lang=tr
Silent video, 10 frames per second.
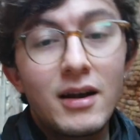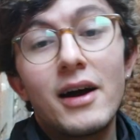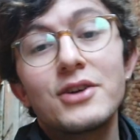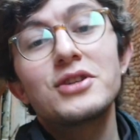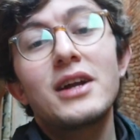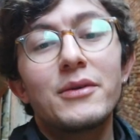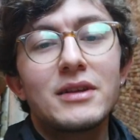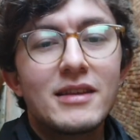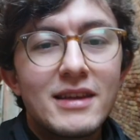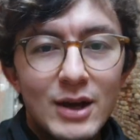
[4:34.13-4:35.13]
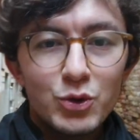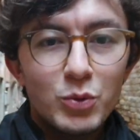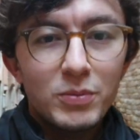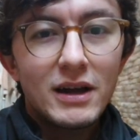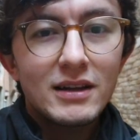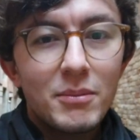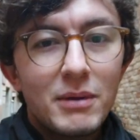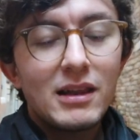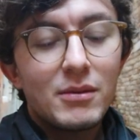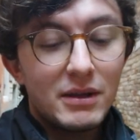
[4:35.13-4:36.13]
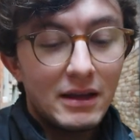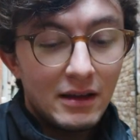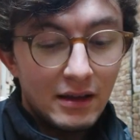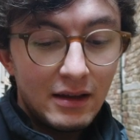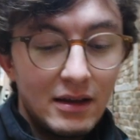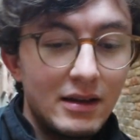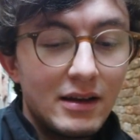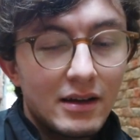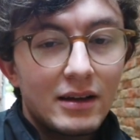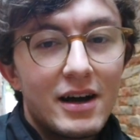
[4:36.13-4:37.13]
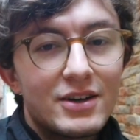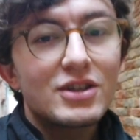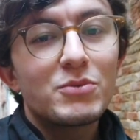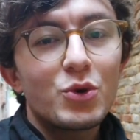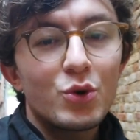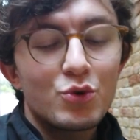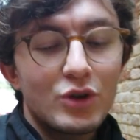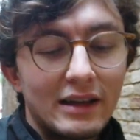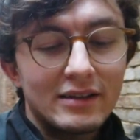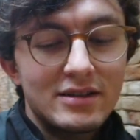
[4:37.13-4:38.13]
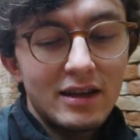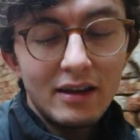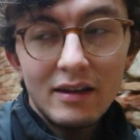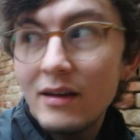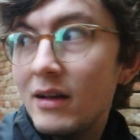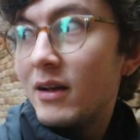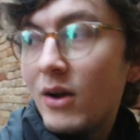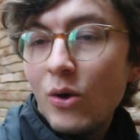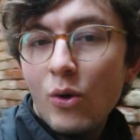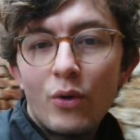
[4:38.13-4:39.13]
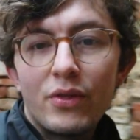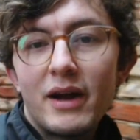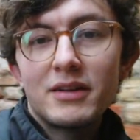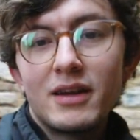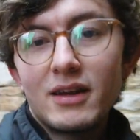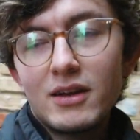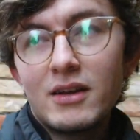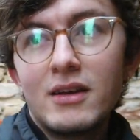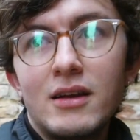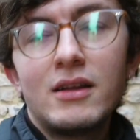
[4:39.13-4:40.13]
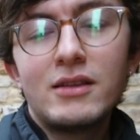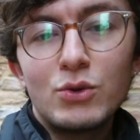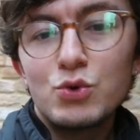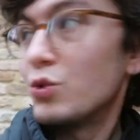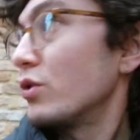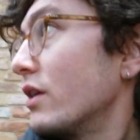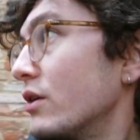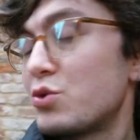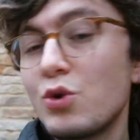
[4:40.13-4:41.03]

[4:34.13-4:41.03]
karşı taraftan, diğer gruplardan belli bir e, karşıt bir görüş gelirse onlar da ne düşündüklerini